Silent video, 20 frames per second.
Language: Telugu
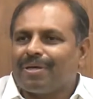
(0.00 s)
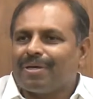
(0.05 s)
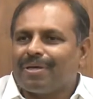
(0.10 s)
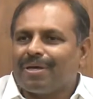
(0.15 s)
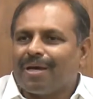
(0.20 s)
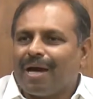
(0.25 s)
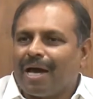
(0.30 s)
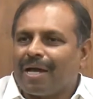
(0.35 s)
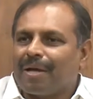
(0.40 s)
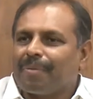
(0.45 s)

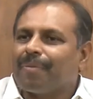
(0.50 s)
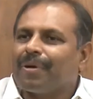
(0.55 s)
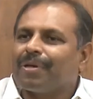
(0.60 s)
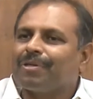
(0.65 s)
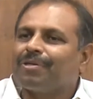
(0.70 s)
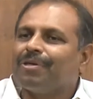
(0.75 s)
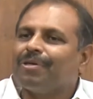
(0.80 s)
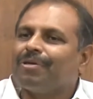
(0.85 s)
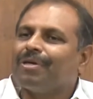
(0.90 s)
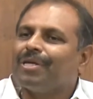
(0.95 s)
వైఎస్ జగన్
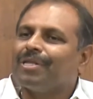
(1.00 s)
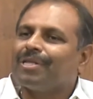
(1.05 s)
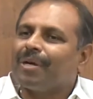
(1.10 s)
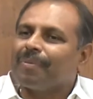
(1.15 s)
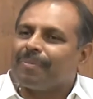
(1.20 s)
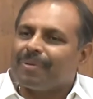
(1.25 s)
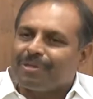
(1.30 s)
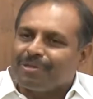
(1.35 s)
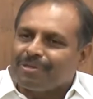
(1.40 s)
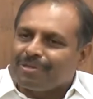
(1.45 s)
ప్రమాణ
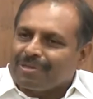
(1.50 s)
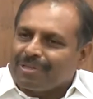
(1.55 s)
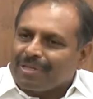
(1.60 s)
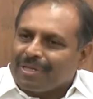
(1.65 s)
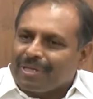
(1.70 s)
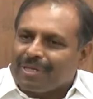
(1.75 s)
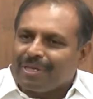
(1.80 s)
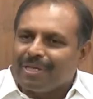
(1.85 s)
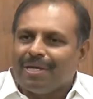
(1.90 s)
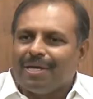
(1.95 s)
స్వీకారం
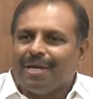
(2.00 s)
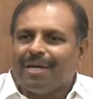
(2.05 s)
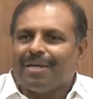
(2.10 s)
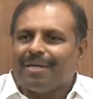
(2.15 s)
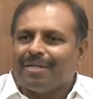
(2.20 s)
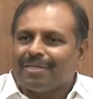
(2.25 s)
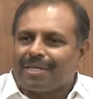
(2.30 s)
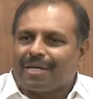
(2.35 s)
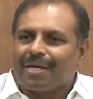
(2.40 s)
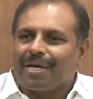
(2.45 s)
చేస్తారని
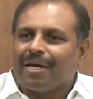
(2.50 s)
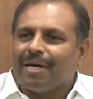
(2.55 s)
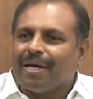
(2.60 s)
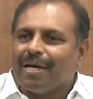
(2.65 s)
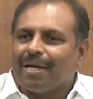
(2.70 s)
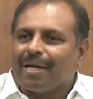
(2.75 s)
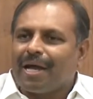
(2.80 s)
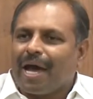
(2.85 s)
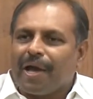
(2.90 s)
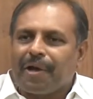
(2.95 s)

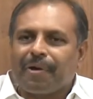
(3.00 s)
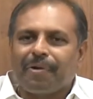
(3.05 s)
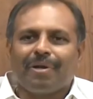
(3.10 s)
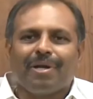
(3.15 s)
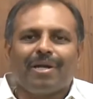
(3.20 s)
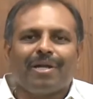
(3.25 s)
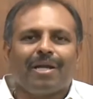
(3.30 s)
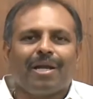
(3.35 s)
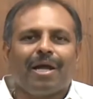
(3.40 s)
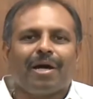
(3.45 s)
అనంతరం
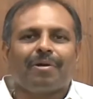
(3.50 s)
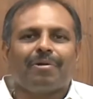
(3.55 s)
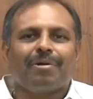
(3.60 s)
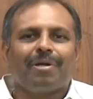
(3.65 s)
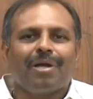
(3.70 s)
ప్రతిపక్ష నేత